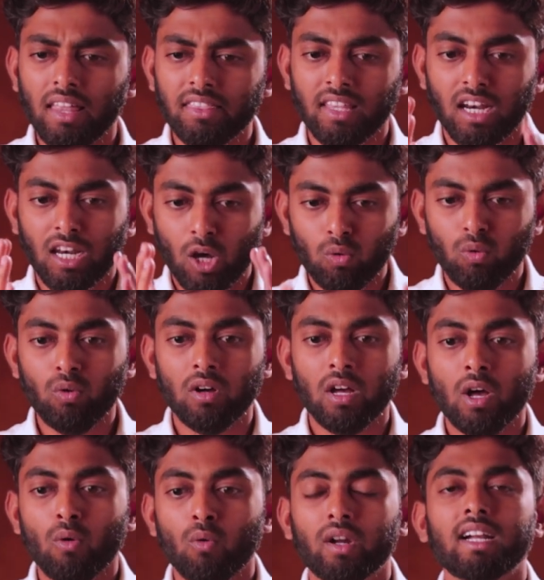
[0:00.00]
அந்த லவ்
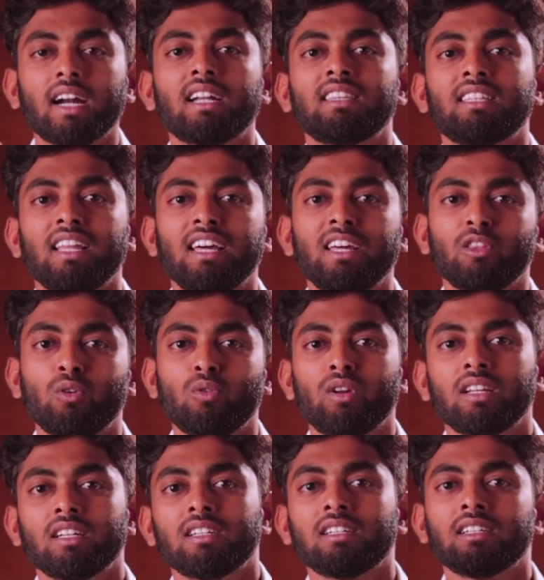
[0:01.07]
ஒரு கட்டத்தில் ஏதோ
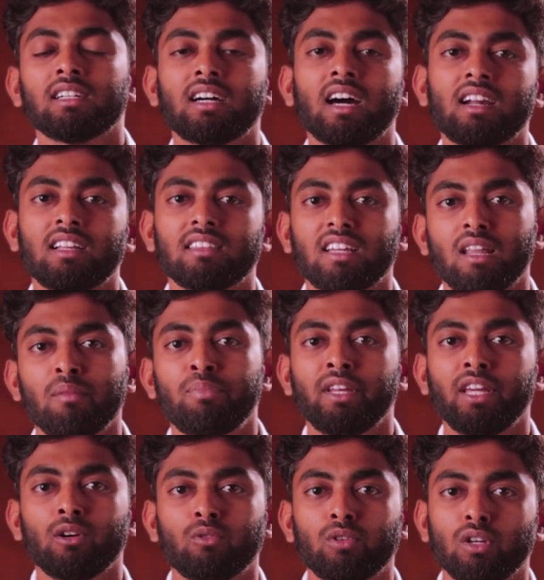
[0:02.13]
ஒரு காரணத்தால்
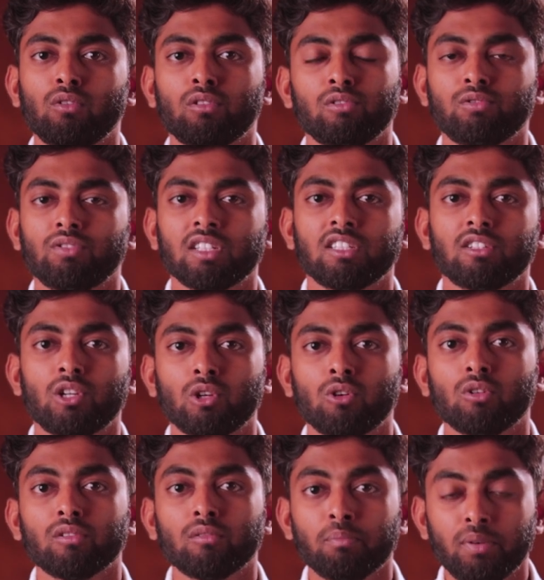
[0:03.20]
பிரியக்கூடிய ஒரு சுச்சுவேஷன்
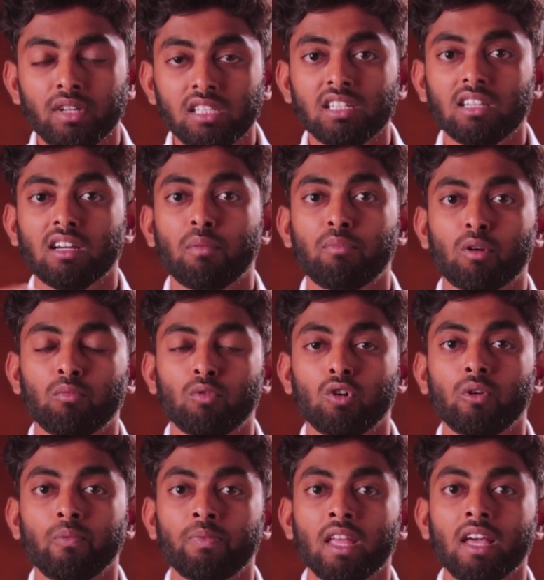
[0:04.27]
இருக்கும்
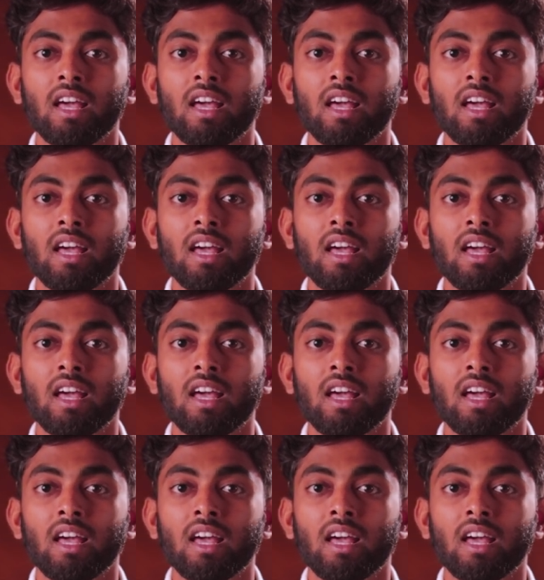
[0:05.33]
பிரிஞ்சதுக்கப்புறமும்